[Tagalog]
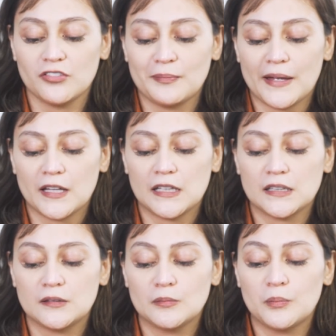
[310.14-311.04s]
of my
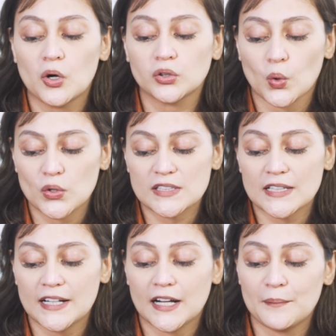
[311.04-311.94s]
book totes
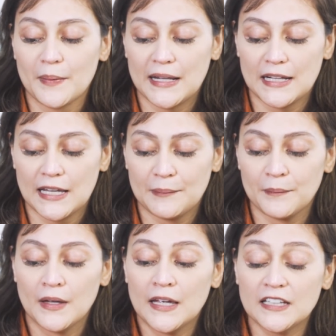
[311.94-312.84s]
talaga may
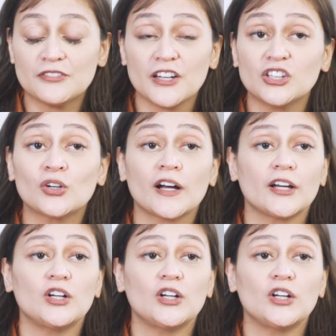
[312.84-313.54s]
name. Even yung kay